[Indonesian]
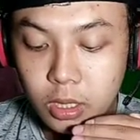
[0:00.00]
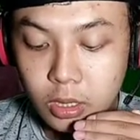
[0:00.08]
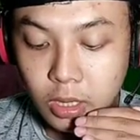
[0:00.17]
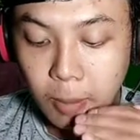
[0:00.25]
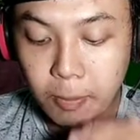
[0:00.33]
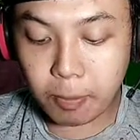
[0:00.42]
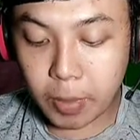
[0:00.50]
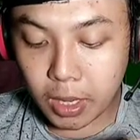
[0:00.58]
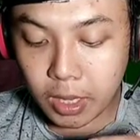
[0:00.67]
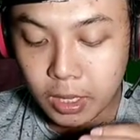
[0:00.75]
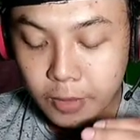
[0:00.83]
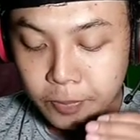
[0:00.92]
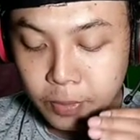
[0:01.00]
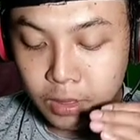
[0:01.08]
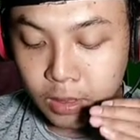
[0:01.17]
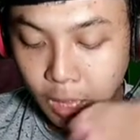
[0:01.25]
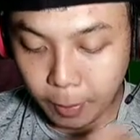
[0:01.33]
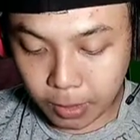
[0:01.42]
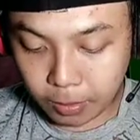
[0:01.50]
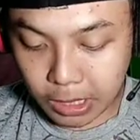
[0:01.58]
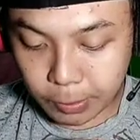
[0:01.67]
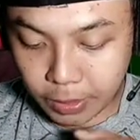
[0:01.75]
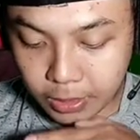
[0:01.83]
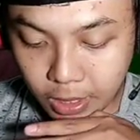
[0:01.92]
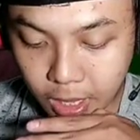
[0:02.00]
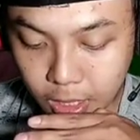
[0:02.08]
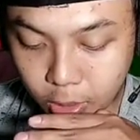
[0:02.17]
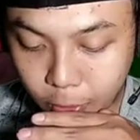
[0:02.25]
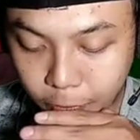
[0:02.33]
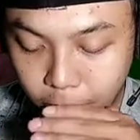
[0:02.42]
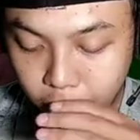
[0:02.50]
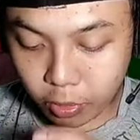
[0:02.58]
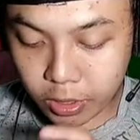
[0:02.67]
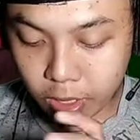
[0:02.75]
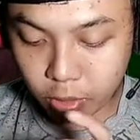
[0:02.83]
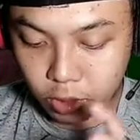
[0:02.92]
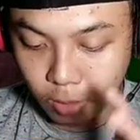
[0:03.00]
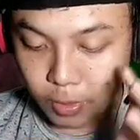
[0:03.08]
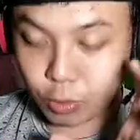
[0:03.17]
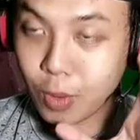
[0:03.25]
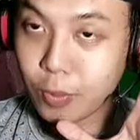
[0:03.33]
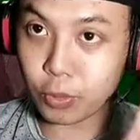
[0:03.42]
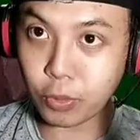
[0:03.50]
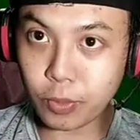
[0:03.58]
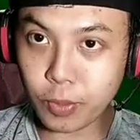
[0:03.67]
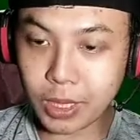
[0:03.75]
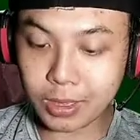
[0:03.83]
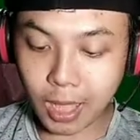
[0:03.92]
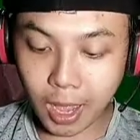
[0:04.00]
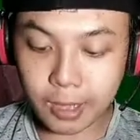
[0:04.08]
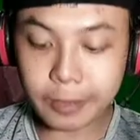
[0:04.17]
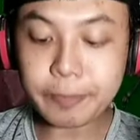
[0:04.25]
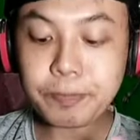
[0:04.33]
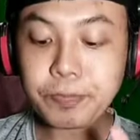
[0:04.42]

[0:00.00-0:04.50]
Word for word: sampai 18 bintang atau fullnya itu sampai 27 bintang